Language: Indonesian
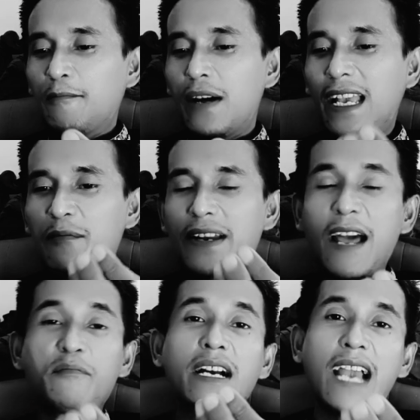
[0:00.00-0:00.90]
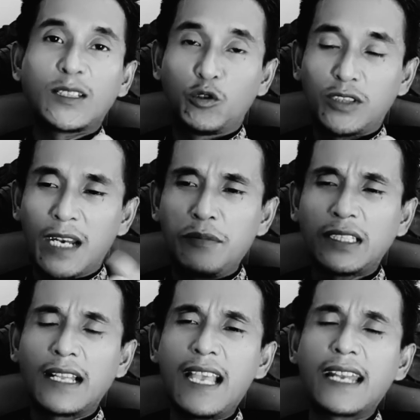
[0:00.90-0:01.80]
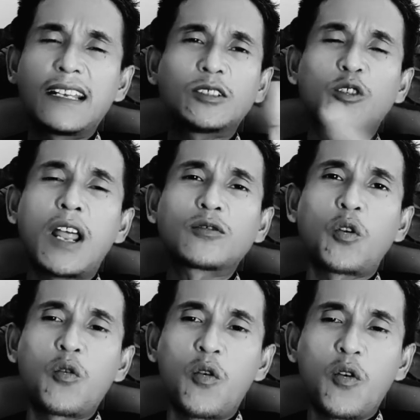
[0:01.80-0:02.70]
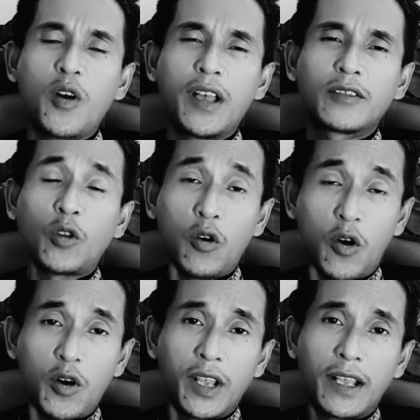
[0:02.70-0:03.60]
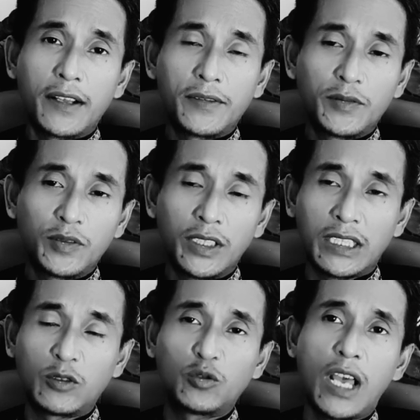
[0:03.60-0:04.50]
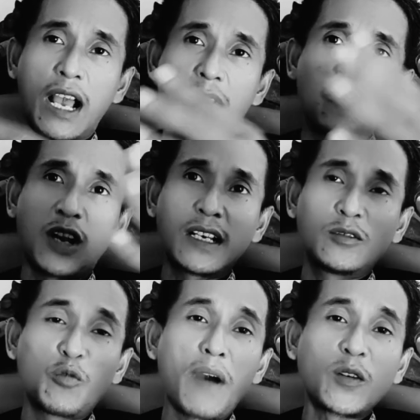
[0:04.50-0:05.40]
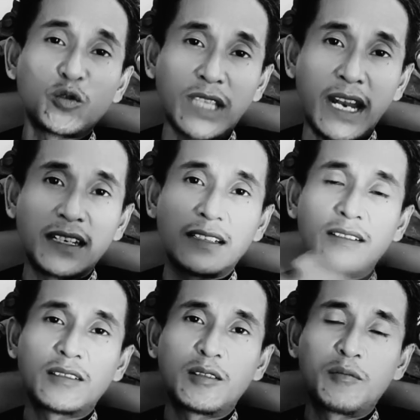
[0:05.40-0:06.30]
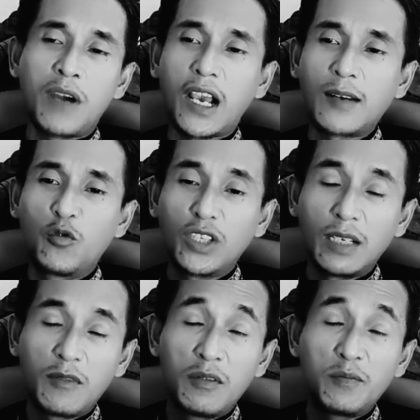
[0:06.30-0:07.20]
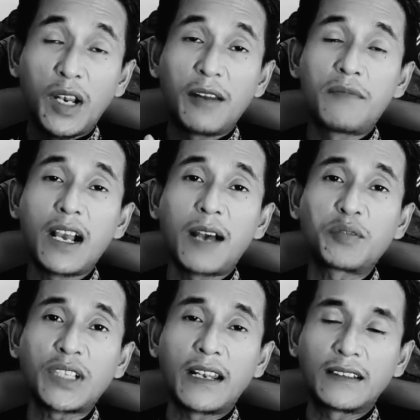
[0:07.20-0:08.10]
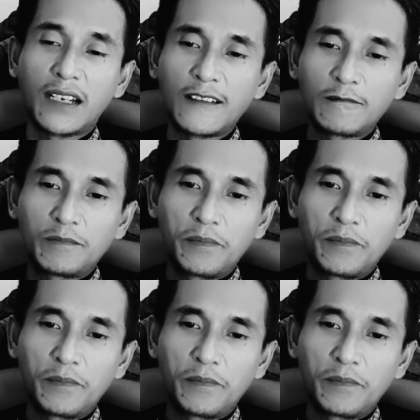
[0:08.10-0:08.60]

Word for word: bagaimana mengkasuskan? Misalnya ada seorang tokoh, tokoh kita sudah anggap orang itu panutan, bahkan mungkin memimpin lembaga pesantren.